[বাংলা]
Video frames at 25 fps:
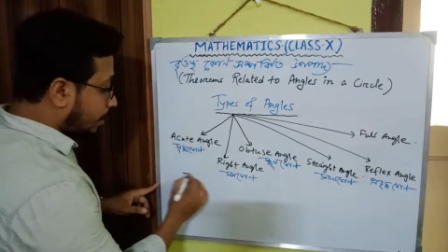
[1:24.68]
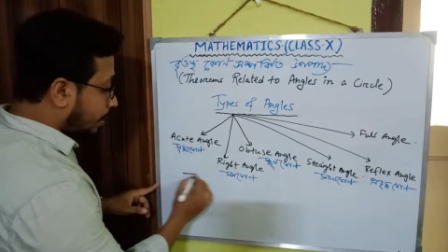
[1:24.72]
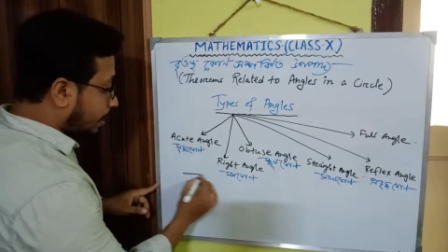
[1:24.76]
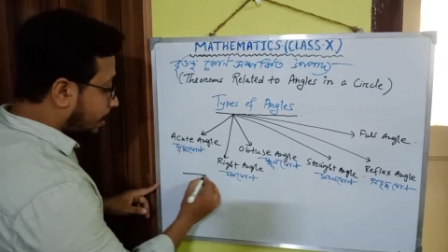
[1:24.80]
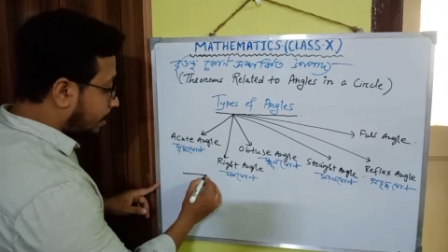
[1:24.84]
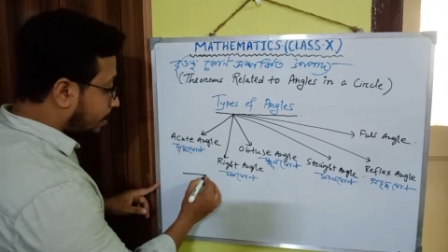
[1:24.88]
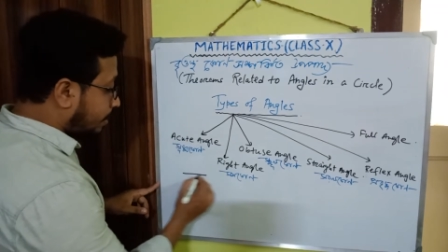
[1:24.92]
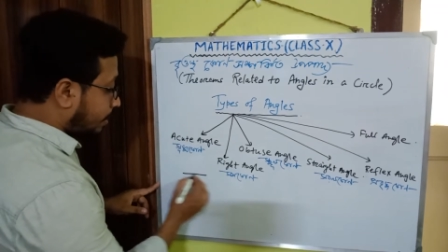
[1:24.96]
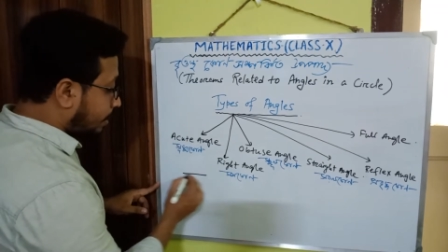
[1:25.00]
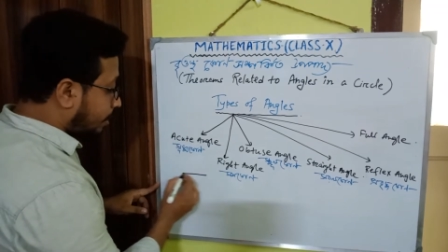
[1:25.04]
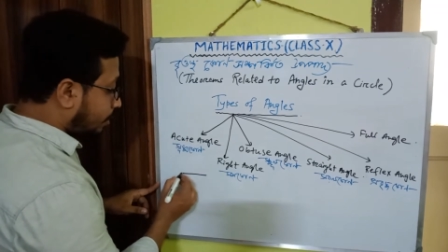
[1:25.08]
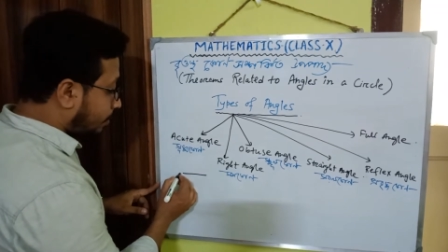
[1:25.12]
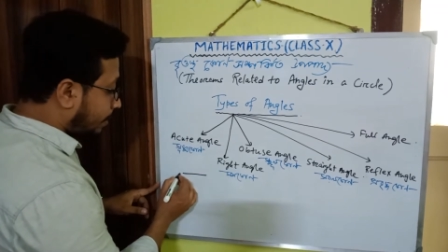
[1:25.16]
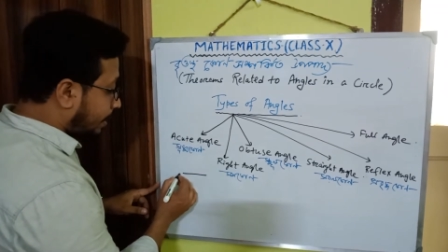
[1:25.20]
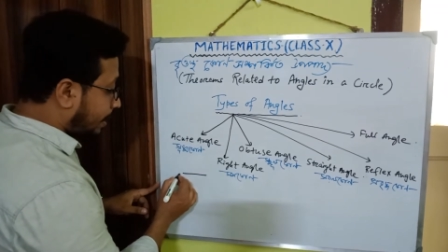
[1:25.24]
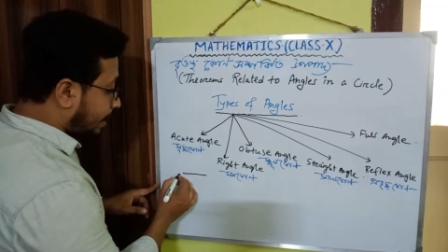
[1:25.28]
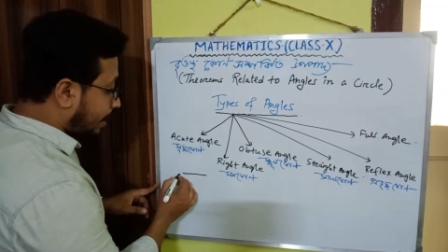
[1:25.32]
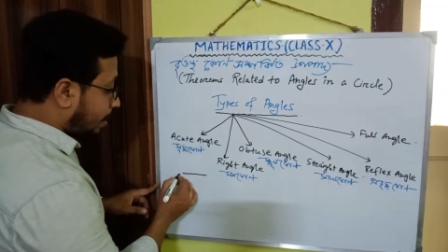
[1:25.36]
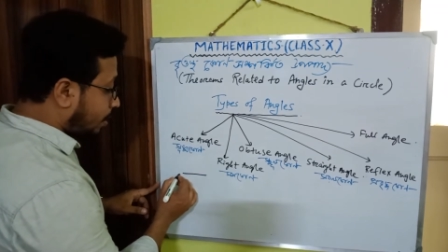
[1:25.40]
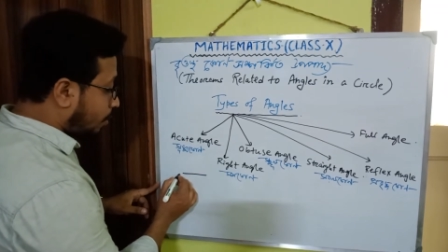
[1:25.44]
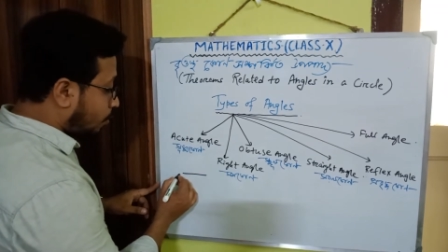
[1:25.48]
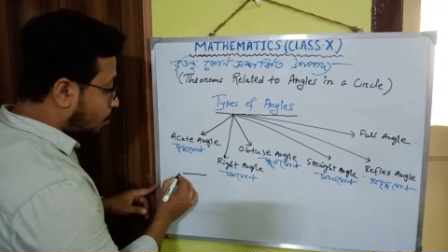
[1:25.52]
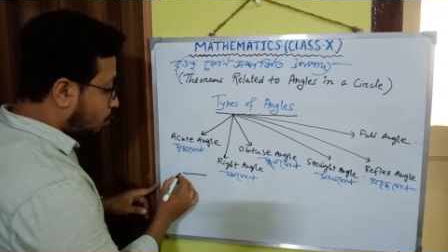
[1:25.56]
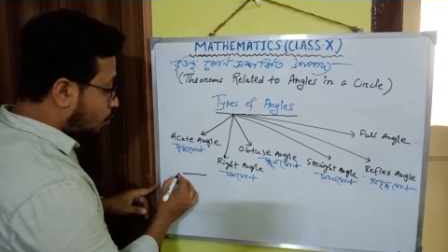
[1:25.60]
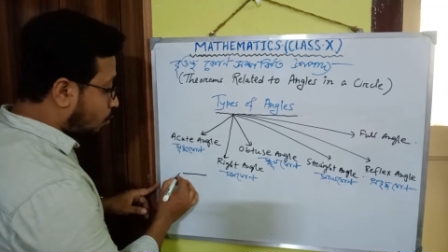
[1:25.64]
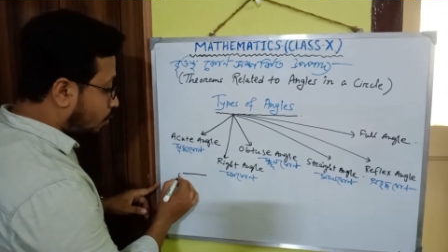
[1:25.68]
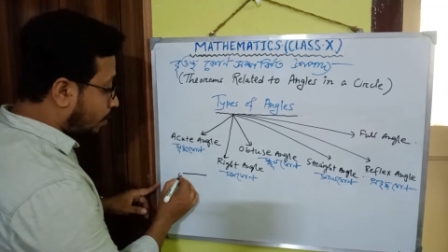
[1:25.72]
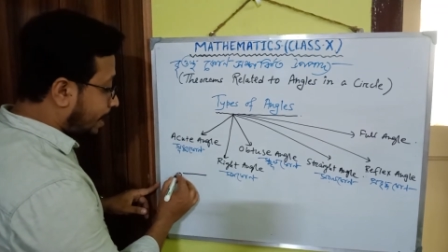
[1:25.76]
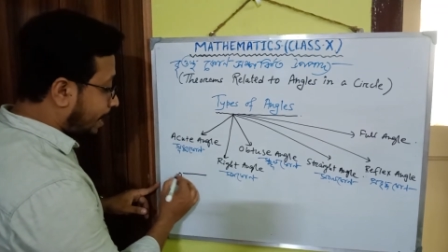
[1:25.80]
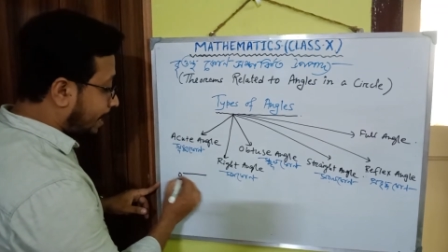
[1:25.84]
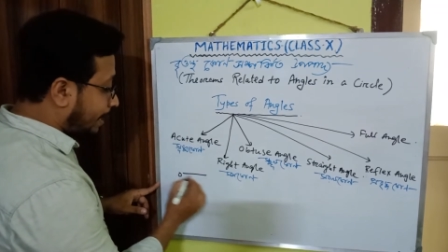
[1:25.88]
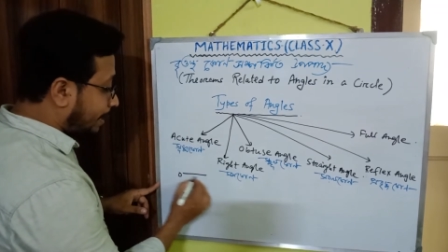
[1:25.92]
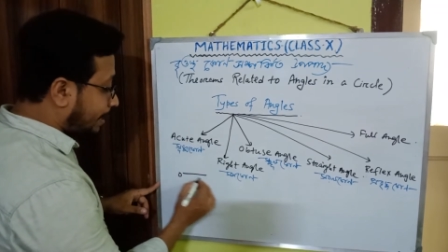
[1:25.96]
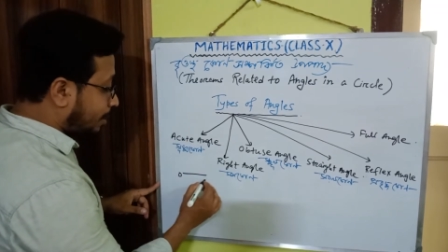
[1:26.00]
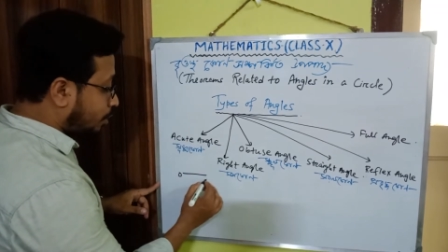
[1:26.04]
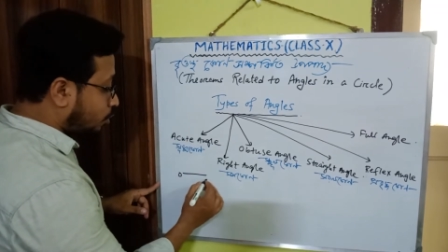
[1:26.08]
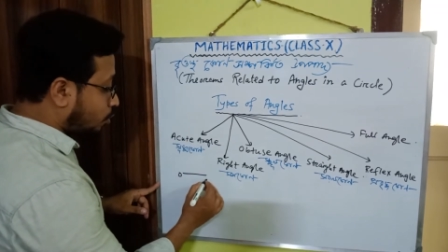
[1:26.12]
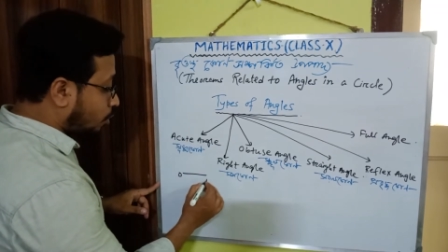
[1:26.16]
এই যে দেখো এখানে ও
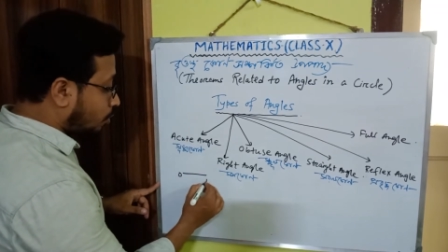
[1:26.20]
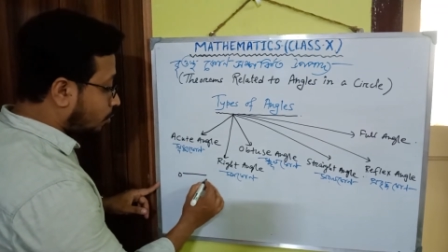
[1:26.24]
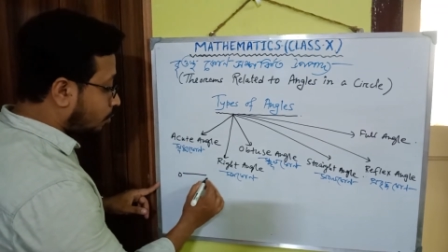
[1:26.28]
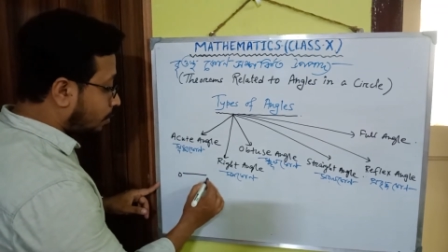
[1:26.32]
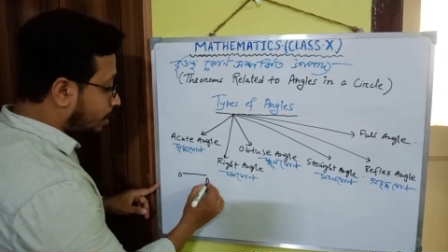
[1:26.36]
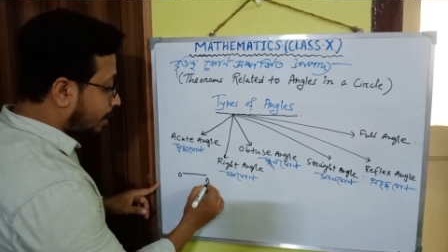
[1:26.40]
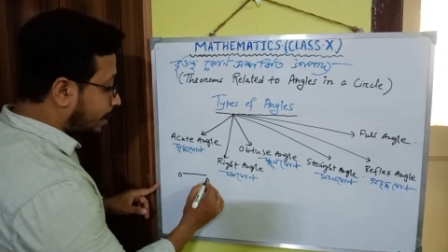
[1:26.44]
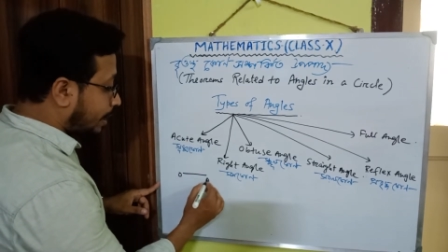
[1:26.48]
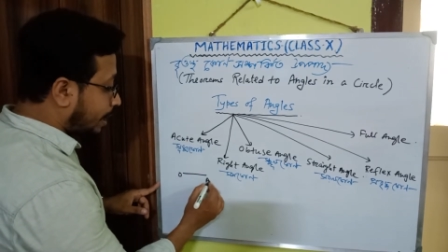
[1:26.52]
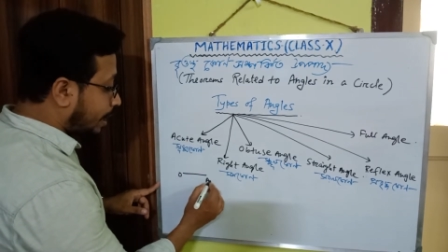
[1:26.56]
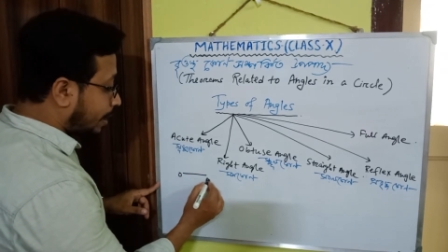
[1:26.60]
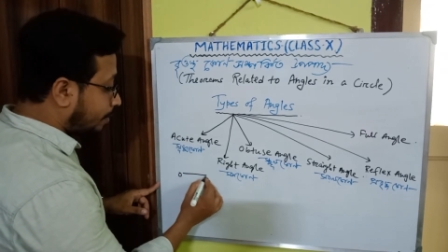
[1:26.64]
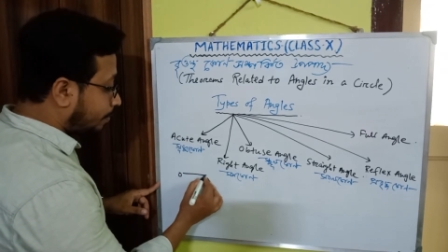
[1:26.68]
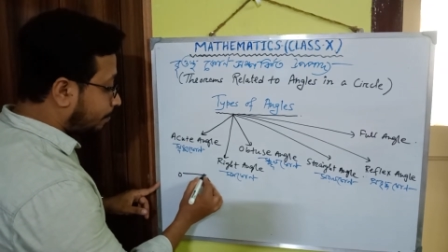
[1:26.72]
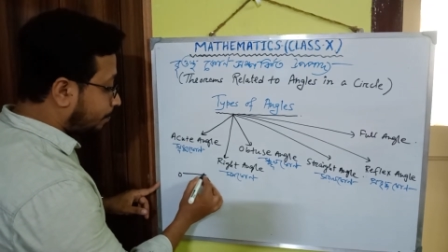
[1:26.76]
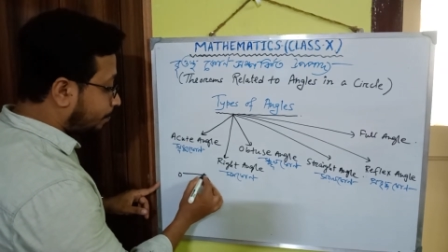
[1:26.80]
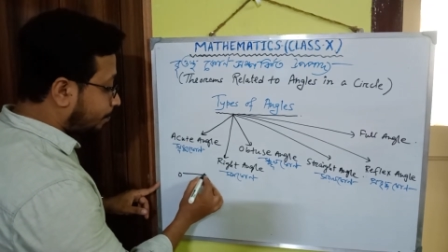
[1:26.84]
একটি সরলরেখা